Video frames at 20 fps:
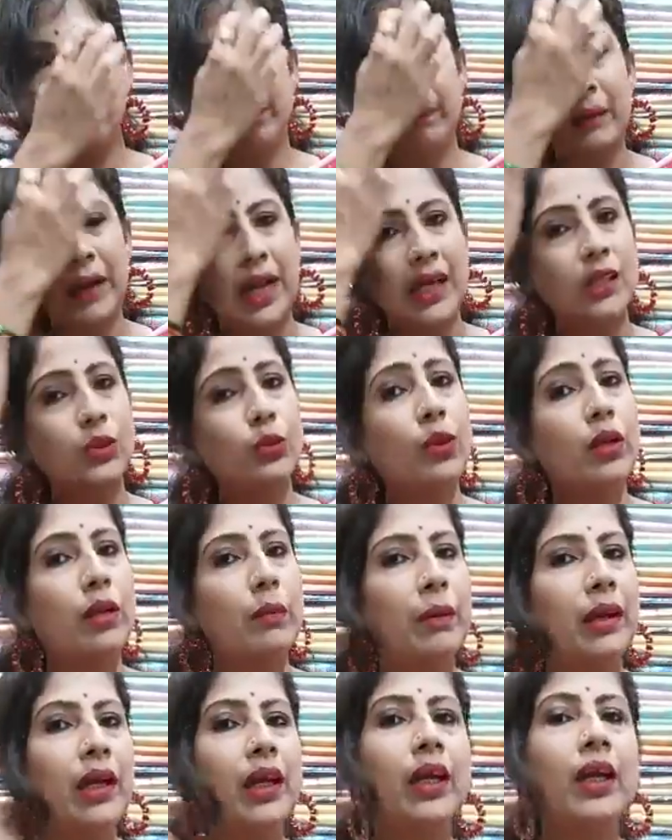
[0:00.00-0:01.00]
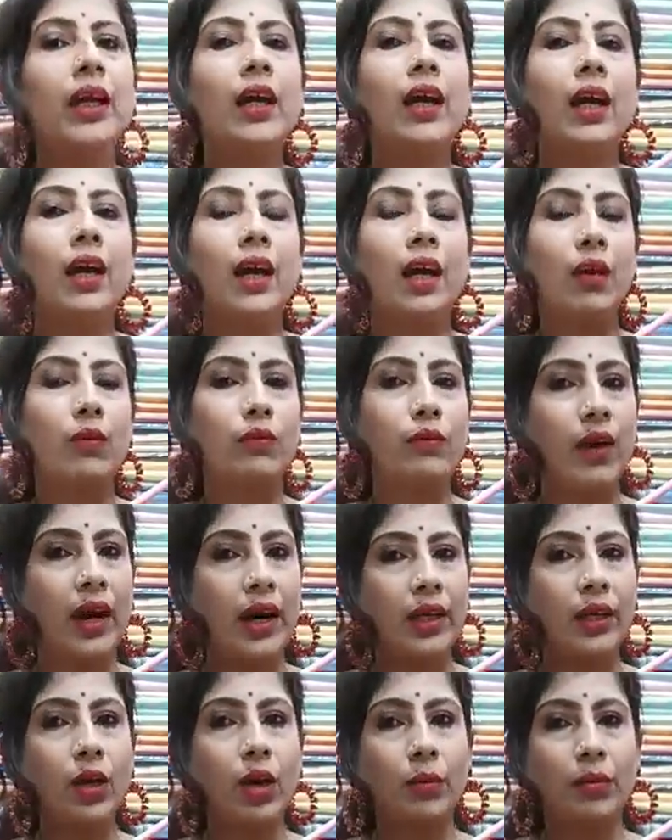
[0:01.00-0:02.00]
প্রাইস উইল বি ওয়ান
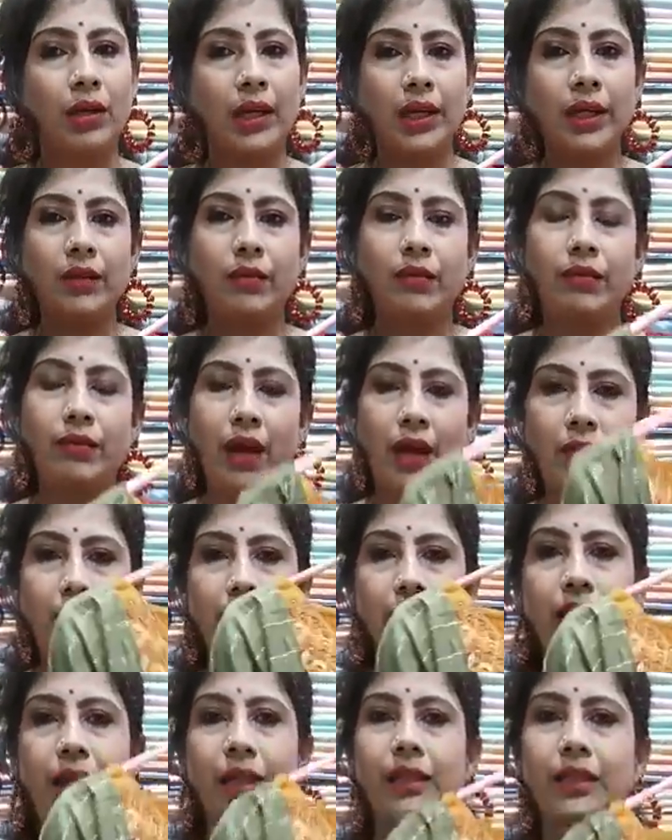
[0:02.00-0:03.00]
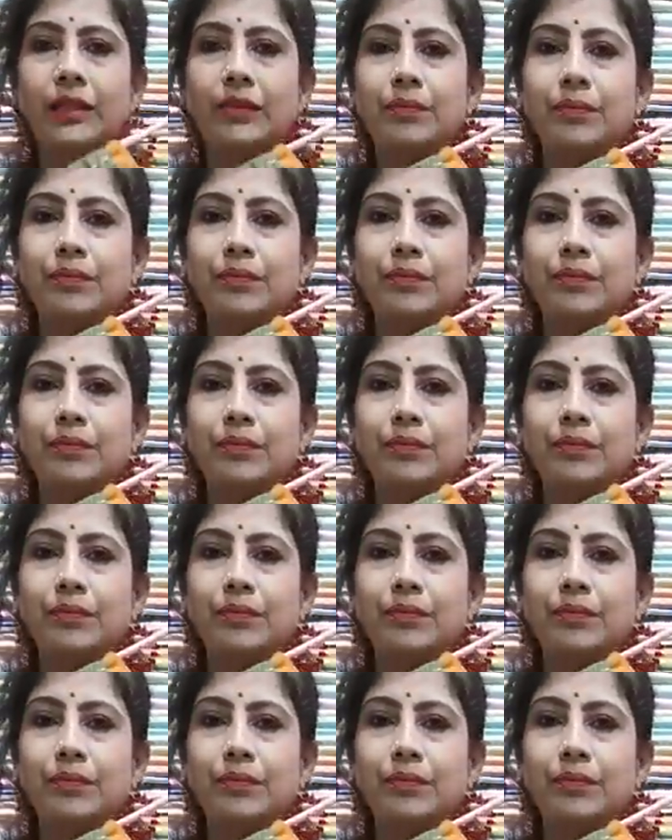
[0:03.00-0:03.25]
ডবল এইট ফাইভ ঠিক আছে